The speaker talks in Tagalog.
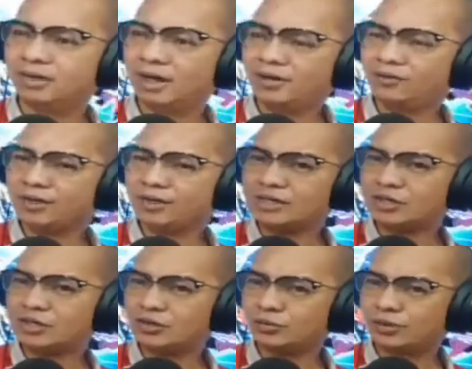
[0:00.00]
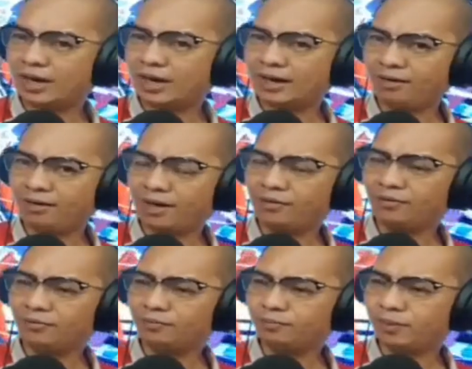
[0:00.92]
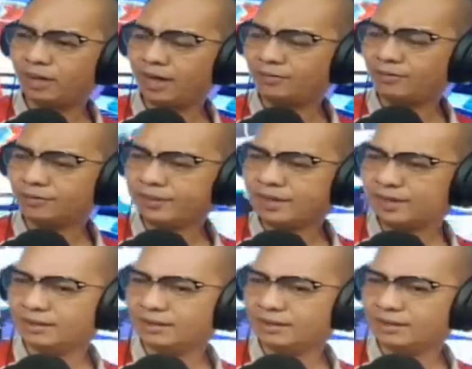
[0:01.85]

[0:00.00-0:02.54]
Anong issue da how? Anong ano gid ang